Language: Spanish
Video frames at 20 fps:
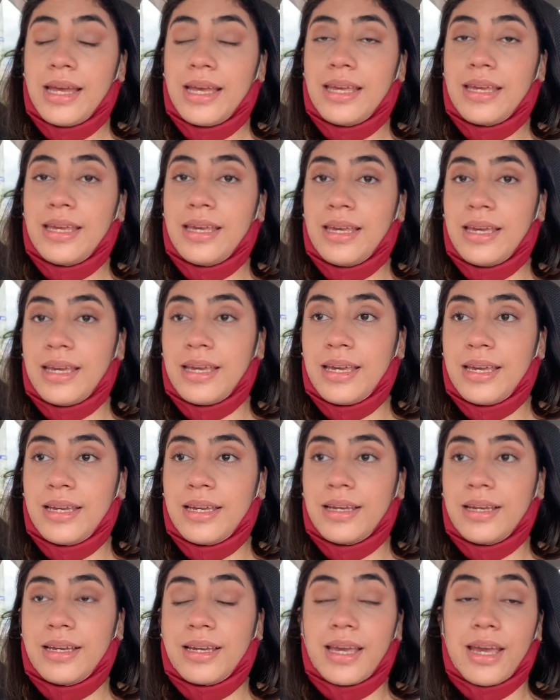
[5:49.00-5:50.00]

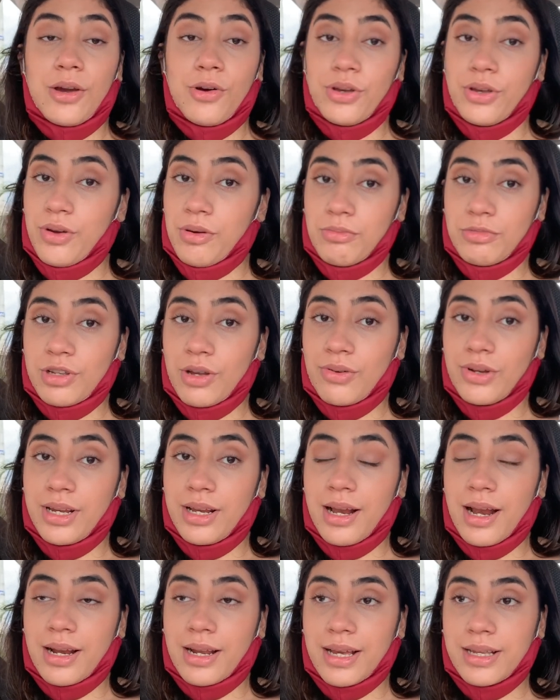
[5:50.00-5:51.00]
y que hoy íbamos a
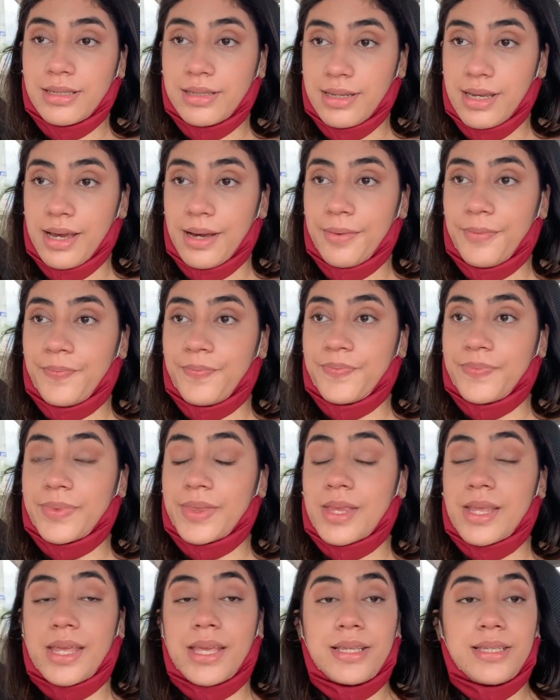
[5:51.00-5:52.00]
abrir la alcancía.
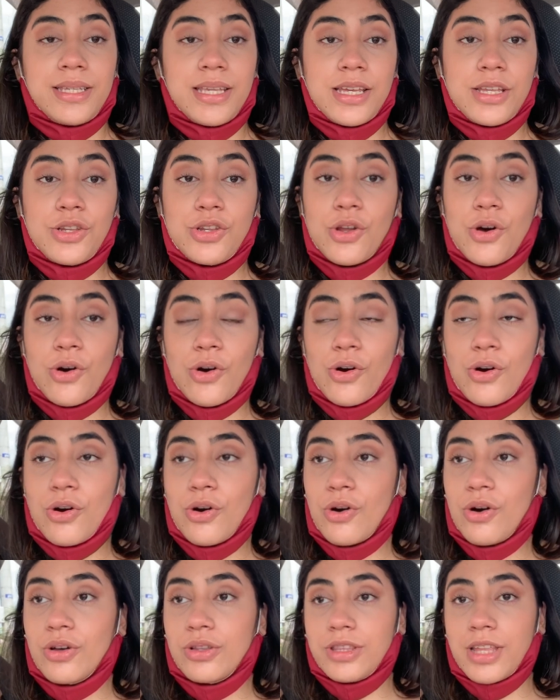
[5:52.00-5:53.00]
Si
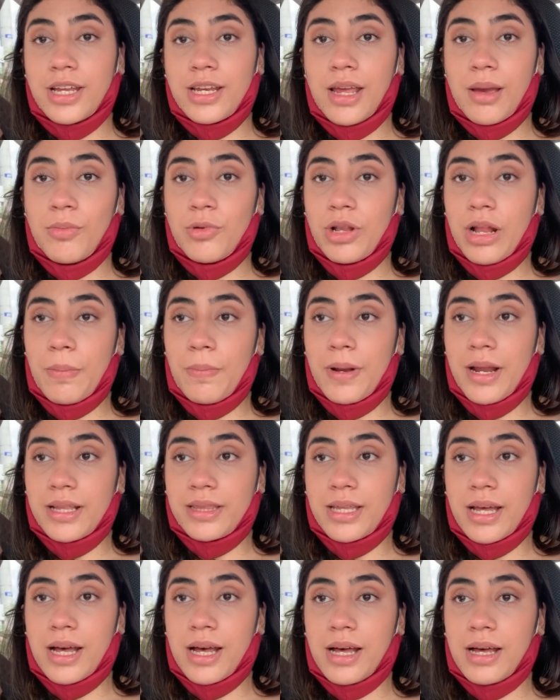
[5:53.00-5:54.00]
no teníamos la
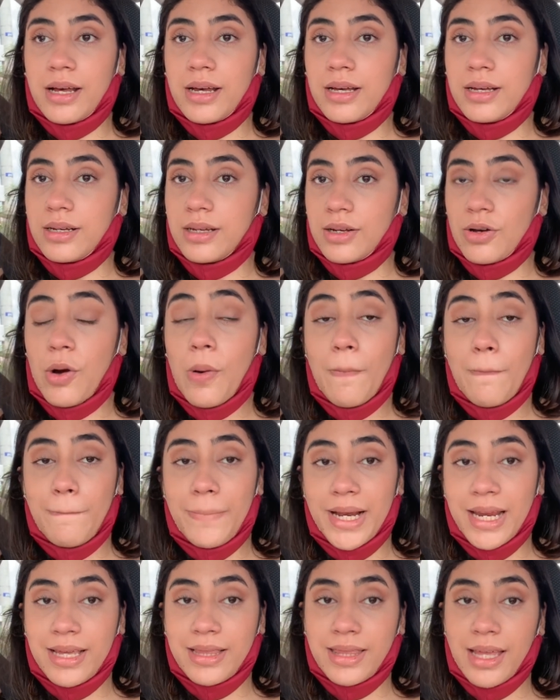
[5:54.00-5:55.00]
plata
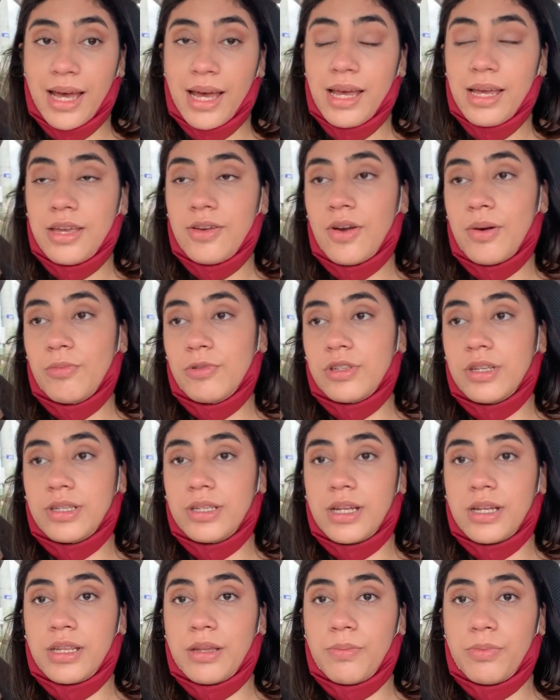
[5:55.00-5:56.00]
completa, íbamos a
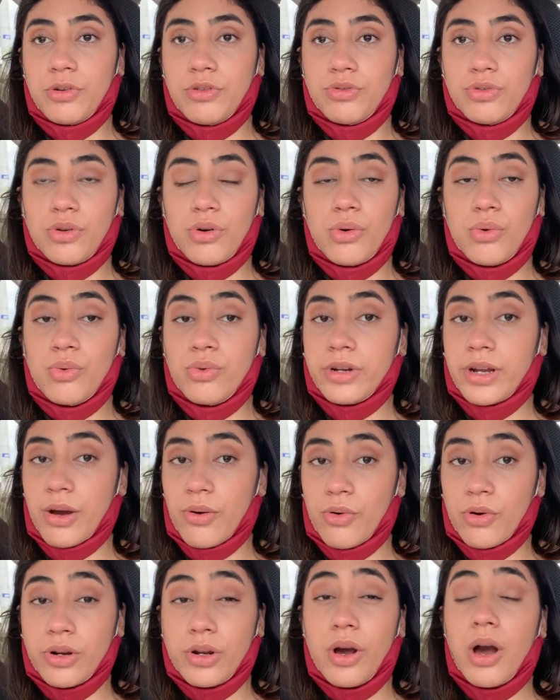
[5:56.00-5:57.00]
hacer de pronto un
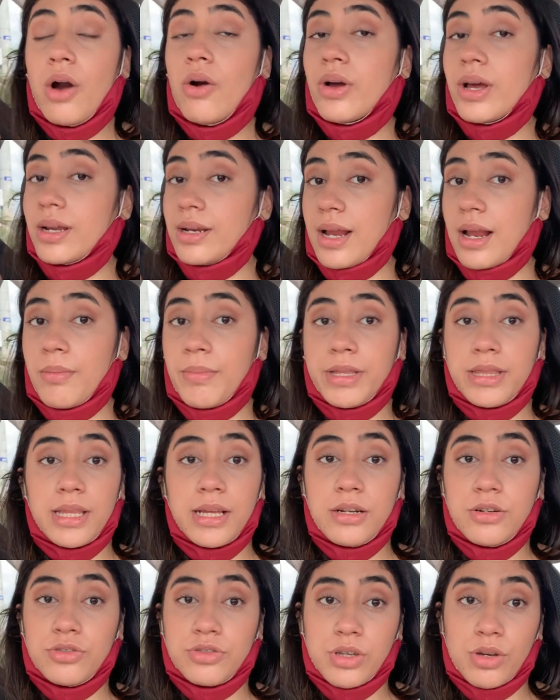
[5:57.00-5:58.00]
abono, aunque
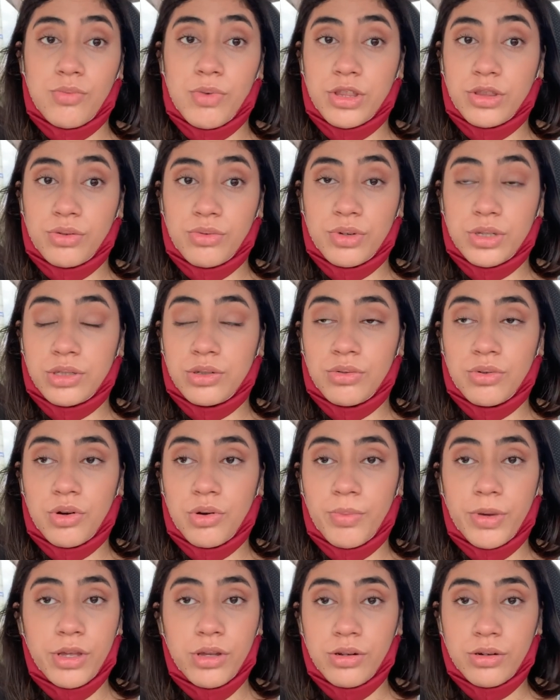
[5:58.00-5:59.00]
realmente no sé cuánto cuesta un
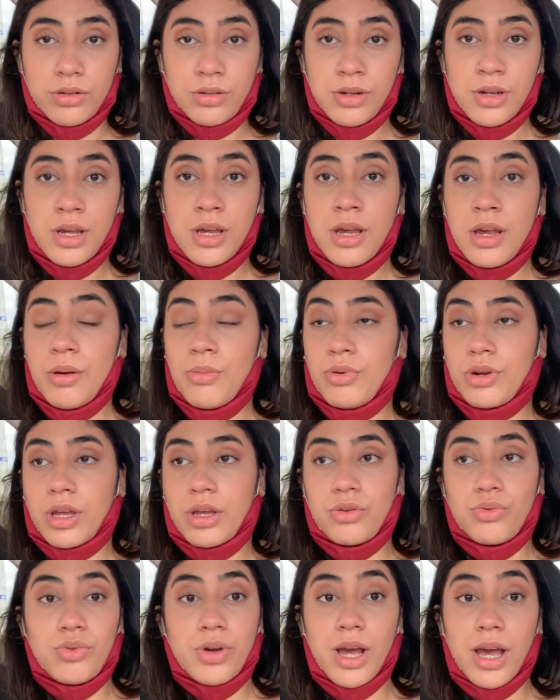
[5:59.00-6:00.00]
comedor,
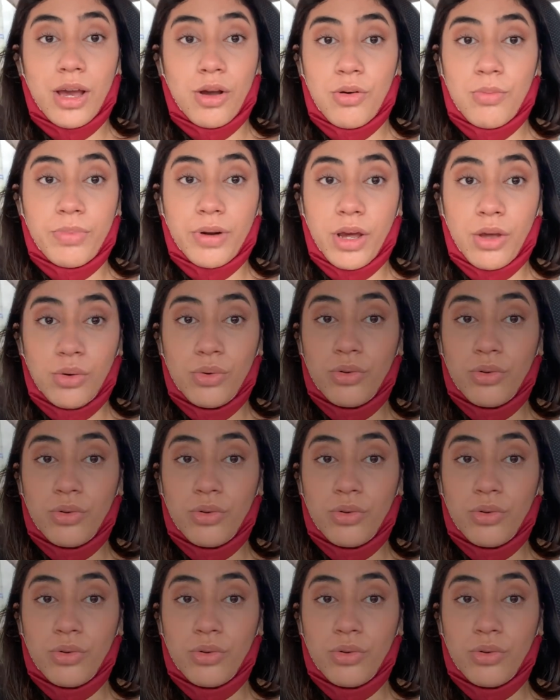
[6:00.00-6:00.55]
porque nunca he comprado